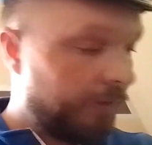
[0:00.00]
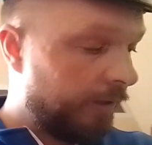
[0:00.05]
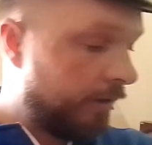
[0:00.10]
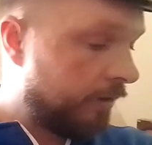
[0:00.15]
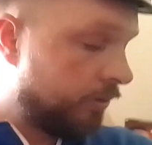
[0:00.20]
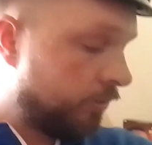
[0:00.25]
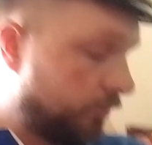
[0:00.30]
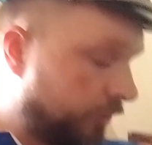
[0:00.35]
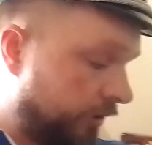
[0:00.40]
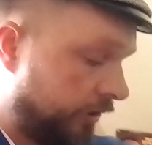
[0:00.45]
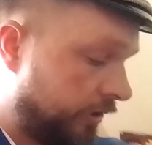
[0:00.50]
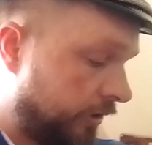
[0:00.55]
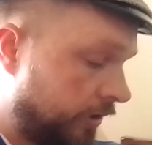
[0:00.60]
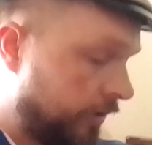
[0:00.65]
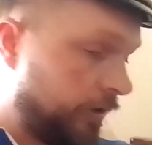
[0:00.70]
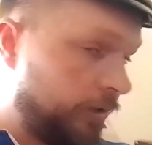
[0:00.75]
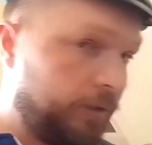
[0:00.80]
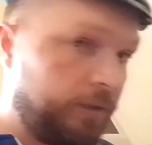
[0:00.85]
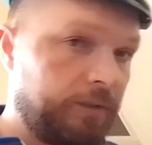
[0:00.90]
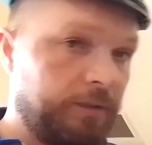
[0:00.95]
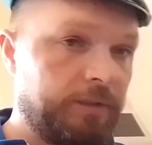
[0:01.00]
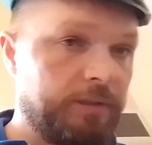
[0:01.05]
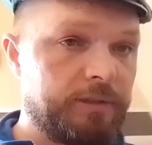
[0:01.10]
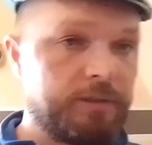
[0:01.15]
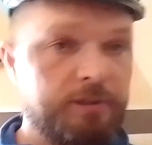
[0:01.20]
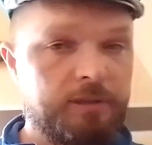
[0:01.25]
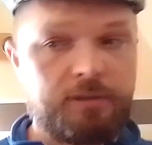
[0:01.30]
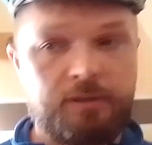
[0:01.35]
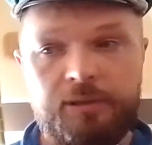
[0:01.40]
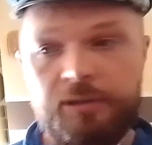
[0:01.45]
Also diese,
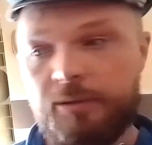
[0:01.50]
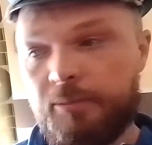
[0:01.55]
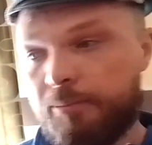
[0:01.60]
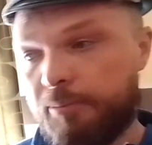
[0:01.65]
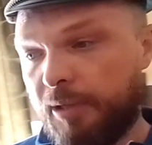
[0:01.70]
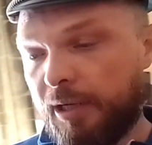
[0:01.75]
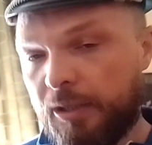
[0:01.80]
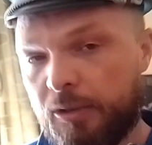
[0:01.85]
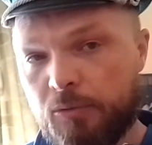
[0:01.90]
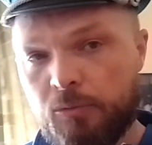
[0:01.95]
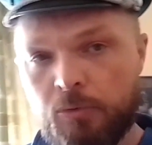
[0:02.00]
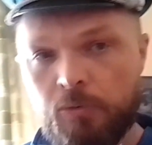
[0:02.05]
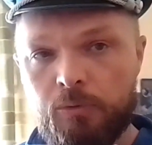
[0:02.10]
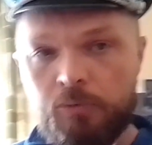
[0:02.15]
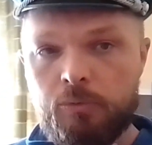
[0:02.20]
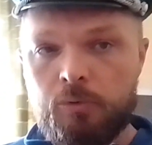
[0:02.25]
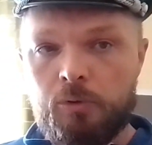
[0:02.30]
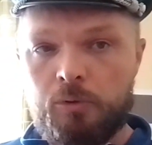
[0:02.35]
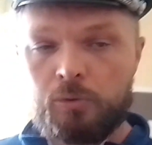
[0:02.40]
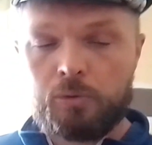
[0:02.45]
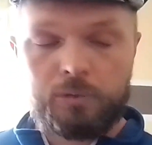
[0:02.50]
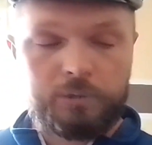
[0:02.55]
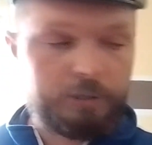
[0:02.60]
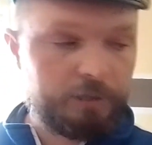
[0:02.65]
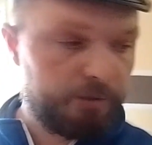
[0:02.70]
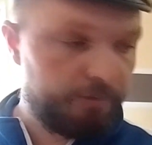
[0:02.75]
diese blanke Urkunden,